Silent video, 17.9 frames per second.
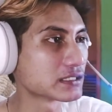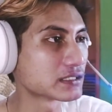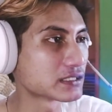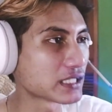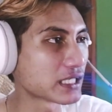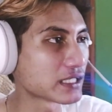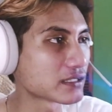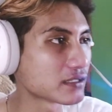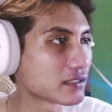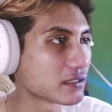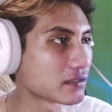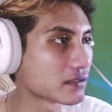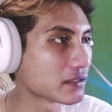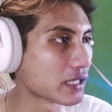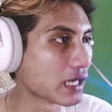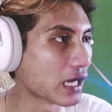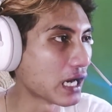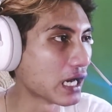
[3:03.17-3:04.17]
chat
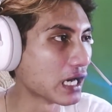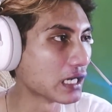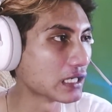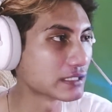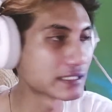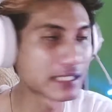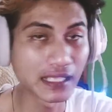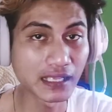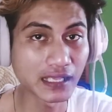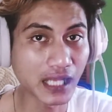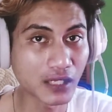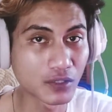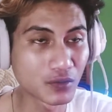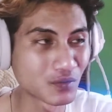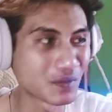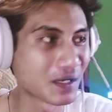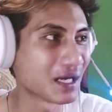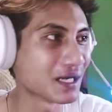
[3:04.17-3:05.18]
uh, Delta
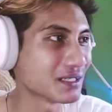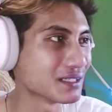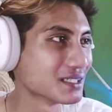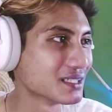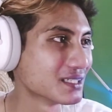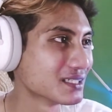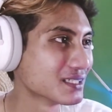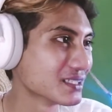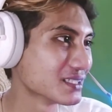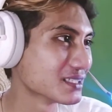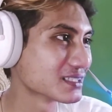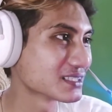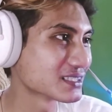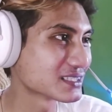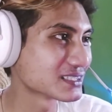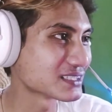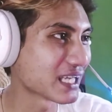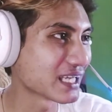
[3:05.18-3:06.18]
2.
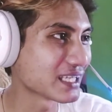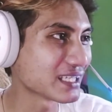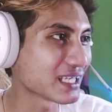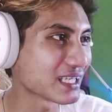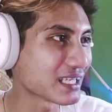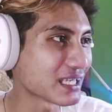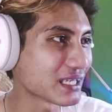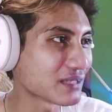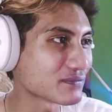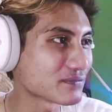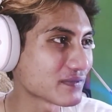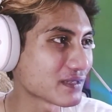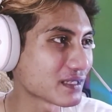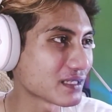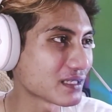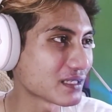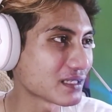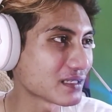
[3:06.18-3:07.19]
Saya
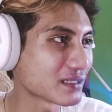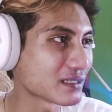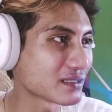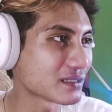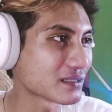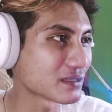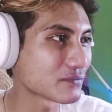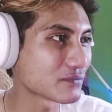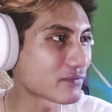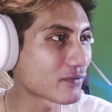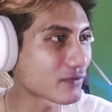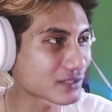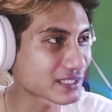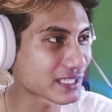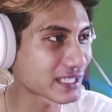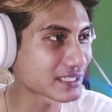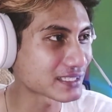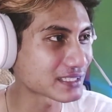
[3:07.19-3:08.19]
level
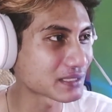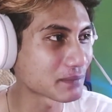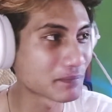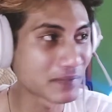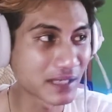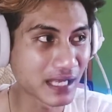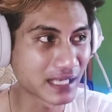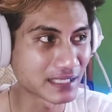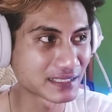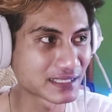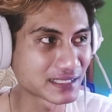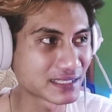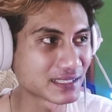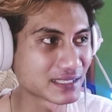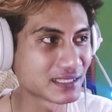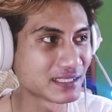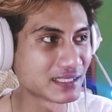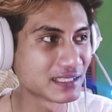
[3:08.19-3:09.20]
Fortress
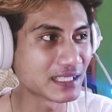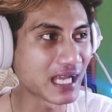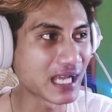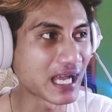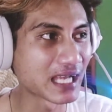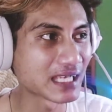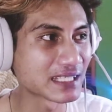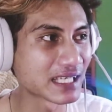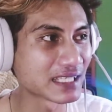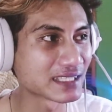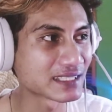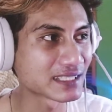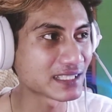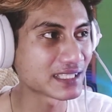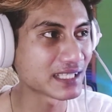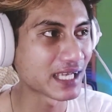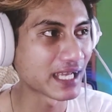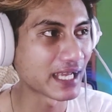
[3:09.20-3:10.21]
11 di
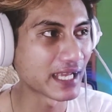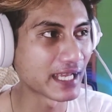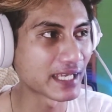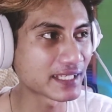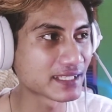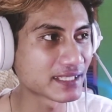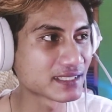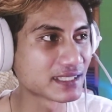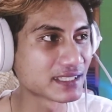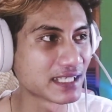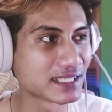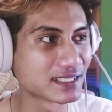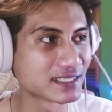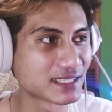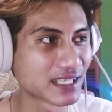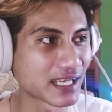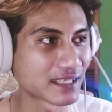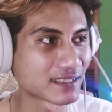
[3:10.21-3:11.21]
aliansi
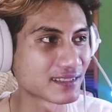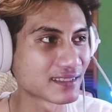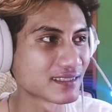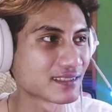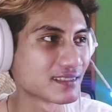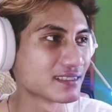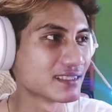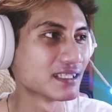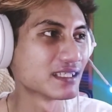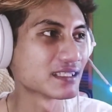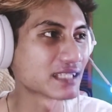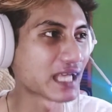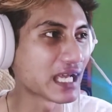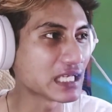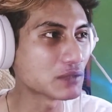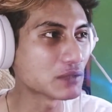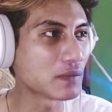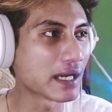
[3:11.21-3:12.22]
XYZ.
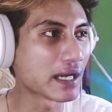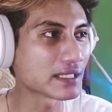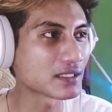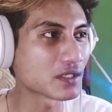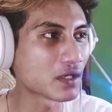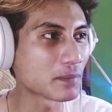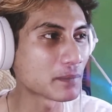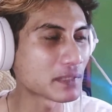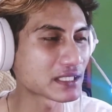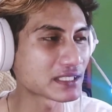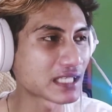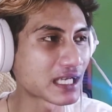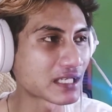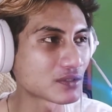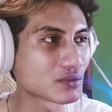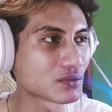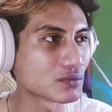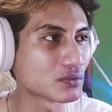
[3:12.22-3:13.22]
Taiwan nomor
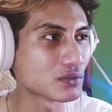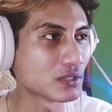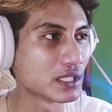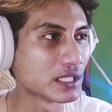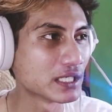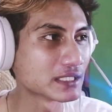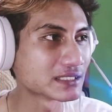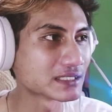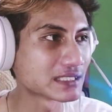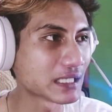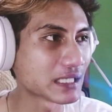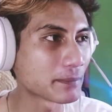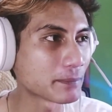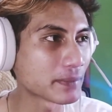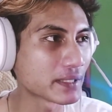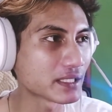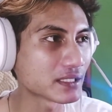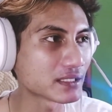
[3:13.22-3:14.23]
1
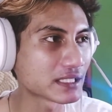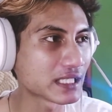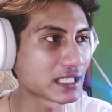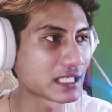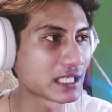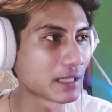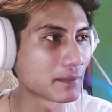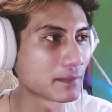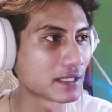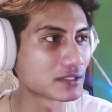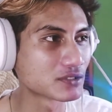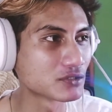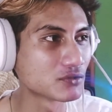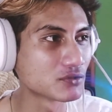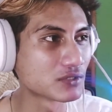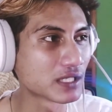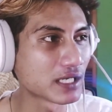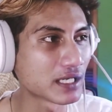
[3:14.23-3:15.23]
CP 13
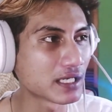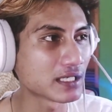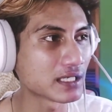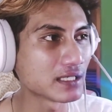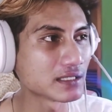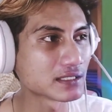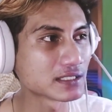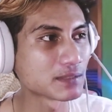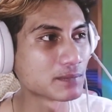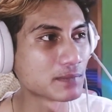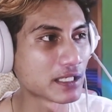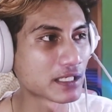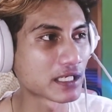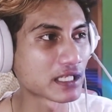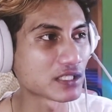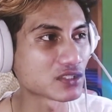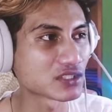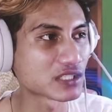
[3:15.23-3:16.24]
juta
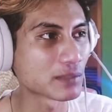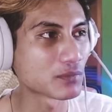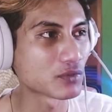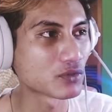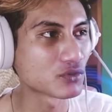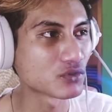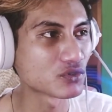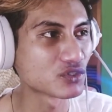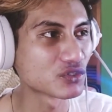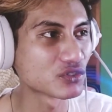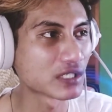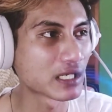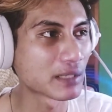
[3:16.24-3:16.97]
967.622